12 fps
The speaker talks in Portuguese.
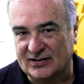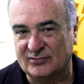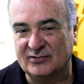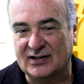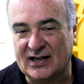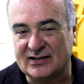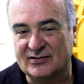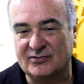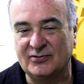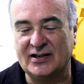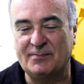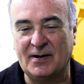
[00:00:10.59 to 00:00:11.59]
resultados
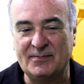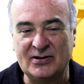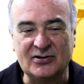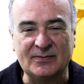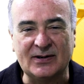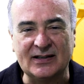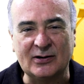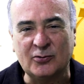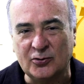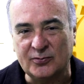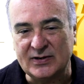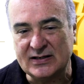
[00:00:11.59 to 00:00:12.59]
no equipamento chamado
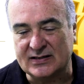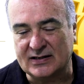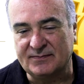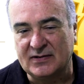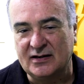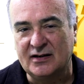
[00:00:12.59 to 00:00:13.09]
Economiza,